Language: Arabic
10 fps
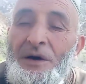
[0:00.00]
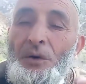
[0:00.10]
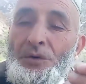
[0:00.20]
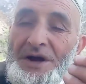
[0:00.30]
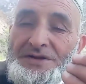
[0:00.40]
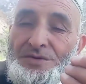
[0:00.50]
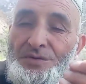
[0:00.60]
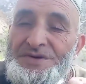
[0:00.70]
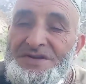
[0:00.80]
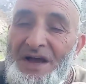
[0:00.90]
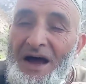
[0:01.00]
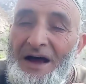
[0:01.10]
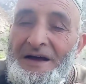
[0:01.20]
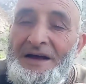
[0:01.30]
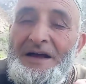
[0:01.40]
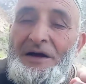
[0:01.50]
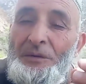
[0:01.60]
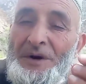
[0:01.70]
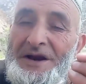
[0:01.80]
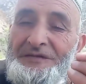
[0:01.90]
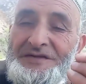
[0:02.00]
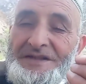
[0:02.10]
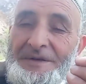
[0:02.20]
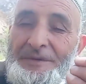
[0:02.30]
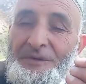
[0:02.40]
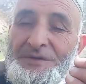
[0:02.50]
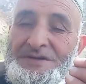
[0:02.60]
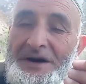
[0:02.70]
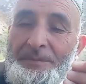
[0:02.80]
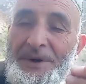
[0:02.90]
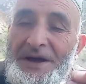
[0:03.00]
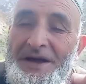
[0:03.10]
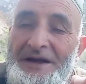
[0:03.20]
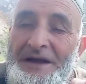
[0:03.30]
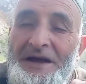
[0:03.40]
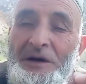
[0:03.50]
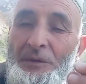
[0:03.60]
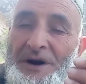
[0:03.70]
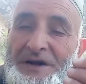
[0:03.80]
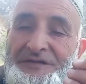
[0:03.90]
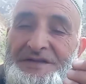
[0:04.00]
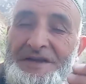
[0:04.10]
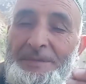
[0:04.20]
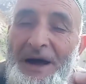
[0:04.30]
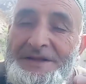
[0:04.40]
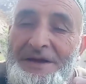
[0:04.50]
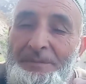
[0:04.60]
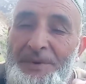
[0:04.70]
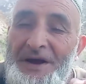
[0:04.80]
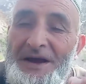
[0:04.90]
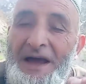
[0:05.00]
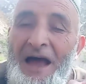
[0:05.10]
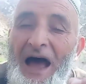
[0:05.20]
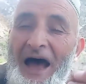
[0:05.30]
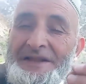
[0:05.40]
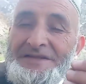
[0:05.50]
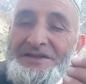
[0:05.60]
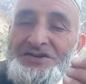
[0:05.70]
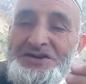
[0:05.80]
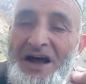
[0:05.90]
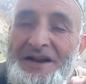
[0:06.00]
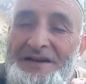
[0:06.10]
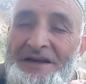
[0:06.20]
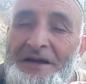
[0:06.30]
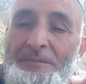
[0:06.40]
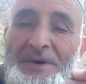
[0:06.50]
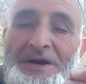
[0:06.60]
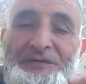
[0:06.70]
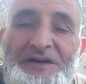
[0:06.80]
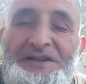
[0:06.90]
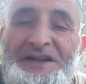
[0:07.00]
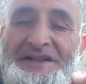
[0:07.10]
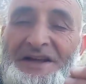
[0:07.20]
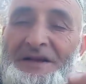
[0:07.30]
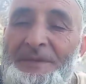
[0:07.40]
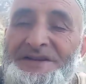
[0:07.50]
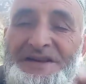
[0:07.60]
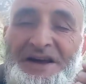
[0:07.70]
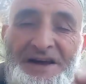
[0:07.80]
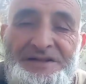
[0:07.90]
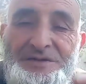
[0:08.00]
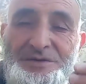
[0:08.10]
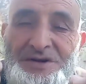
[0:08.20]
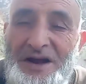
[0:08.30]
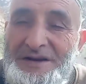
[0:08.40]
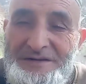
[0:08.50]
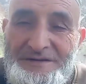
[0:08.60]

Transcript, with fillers: وريت توصى واللي فتندي وزن ربي واللي فتندي بعد ربي أتنجان من فتنة المسيح الدجال